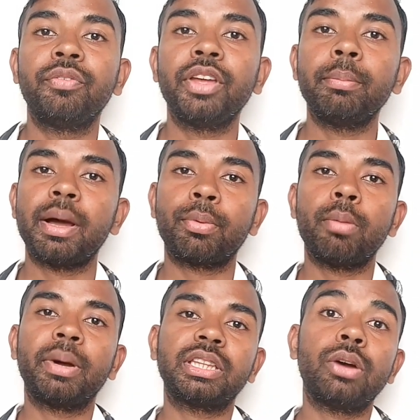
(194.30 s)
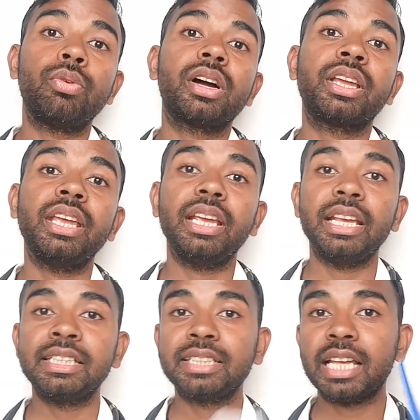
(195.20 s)
फिर मैं आपको बताऊंगा कि
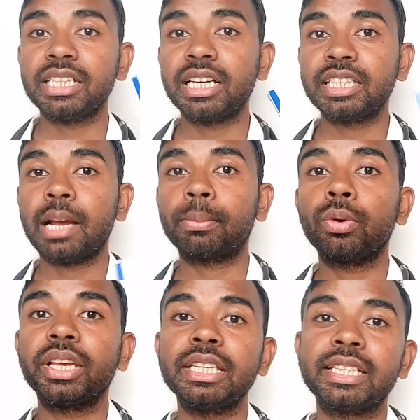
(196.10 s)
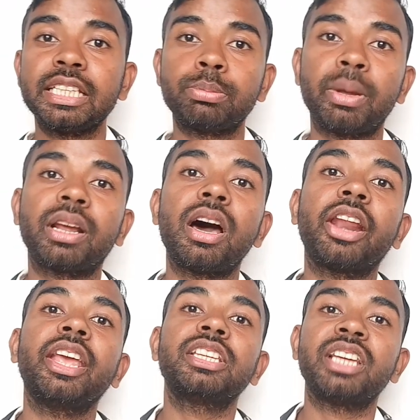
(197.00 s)
इस सैचेट से आपको किस किस
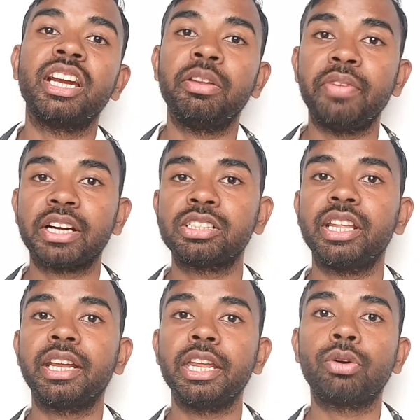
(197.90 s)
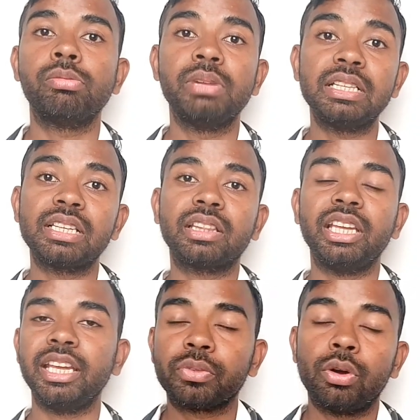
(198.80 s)
प्रकार के साइड इफेक्ट्स देखने को मिल
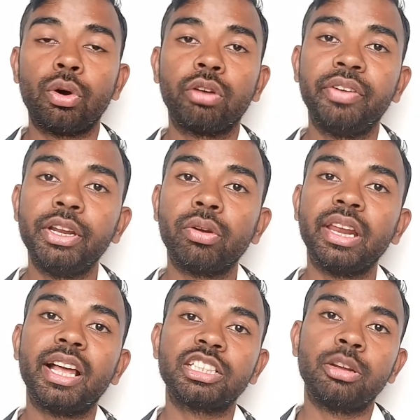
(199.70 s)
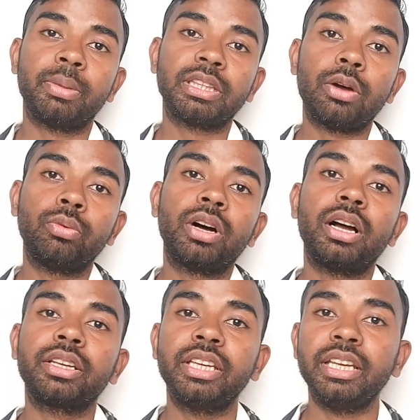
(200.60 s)
सकते हैं और वीडियो के लास्ट में
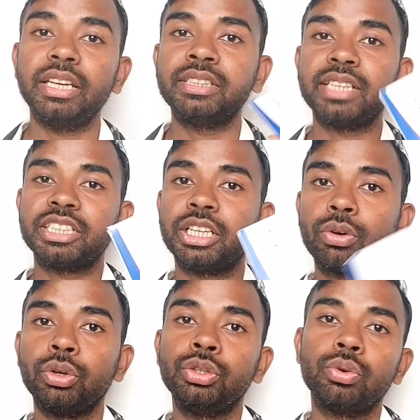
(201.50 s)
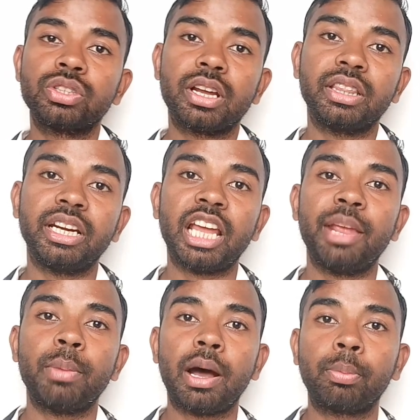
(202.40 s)
बताऊंगा कि इस सैचेट को यूज़ करते
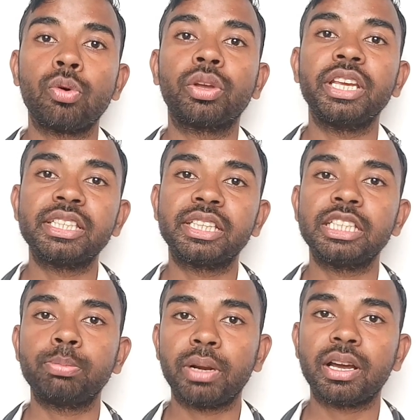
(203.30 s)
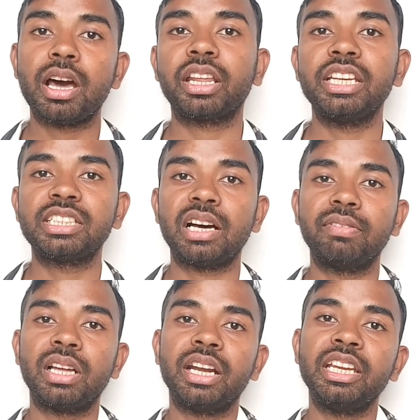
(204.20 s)
टाइम आपको किस किस प्रकार की
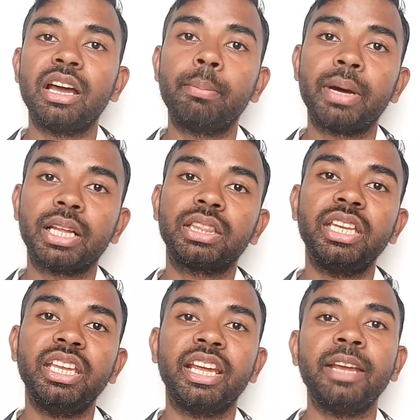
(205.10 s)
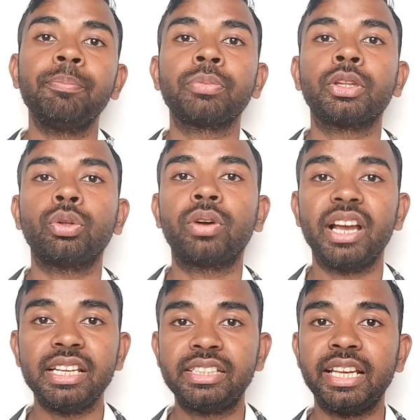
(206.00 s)
सावधानियां बरतनी हैं तो
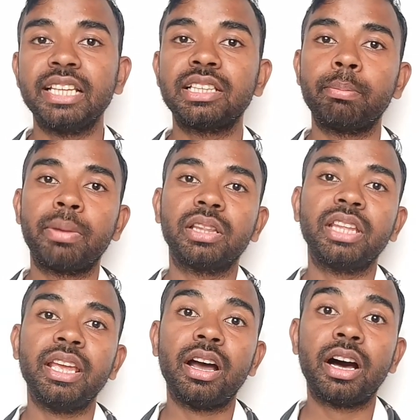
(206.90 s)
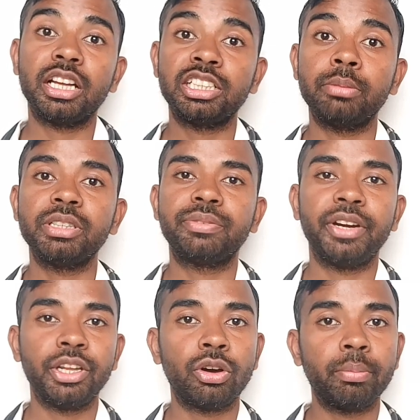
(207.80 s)
गाइज ये सब बातें आज हम
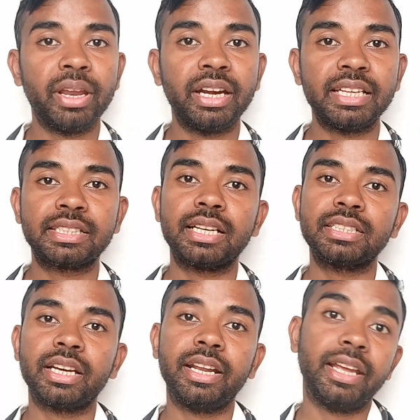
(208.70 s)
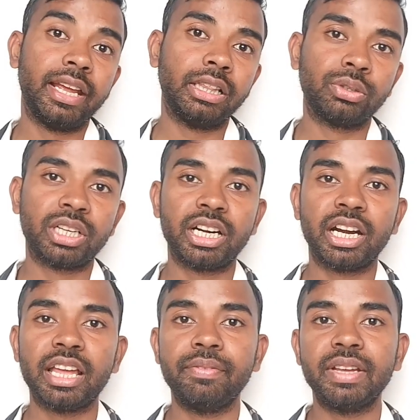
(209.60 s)
इस वीडियो में डिस्कस करेंगे तो
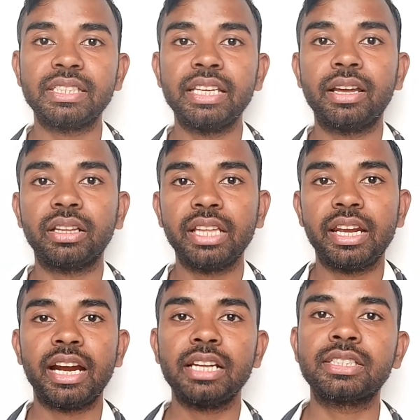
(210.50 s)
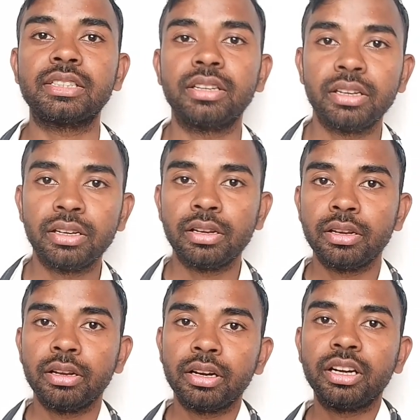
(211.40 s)
ज़्यादा टाइम वेस्ट नहीं करते लेट्स
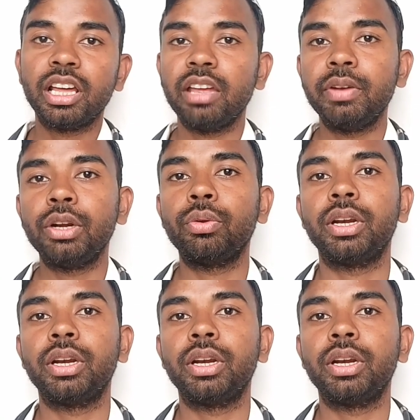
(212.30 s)
डाइव इन